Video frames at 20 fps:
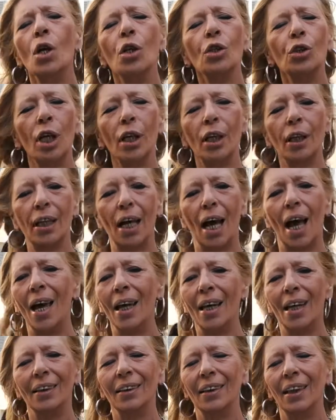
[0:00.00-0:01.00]

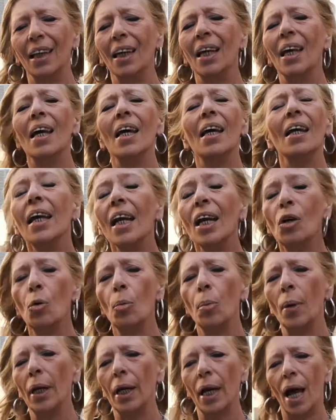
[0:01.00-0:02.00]
cercare di
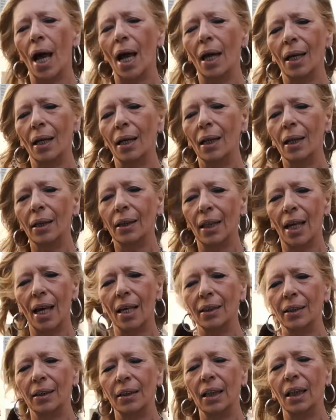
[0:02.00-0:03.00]
recuperare i
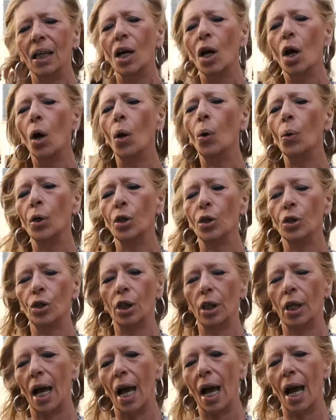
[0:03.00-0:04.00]
testi
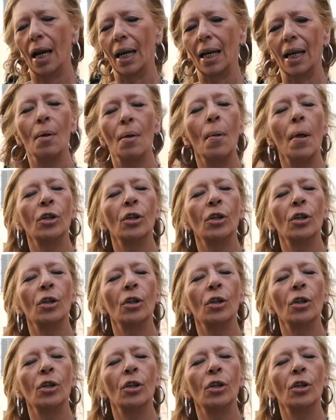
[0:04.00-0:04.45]
originali.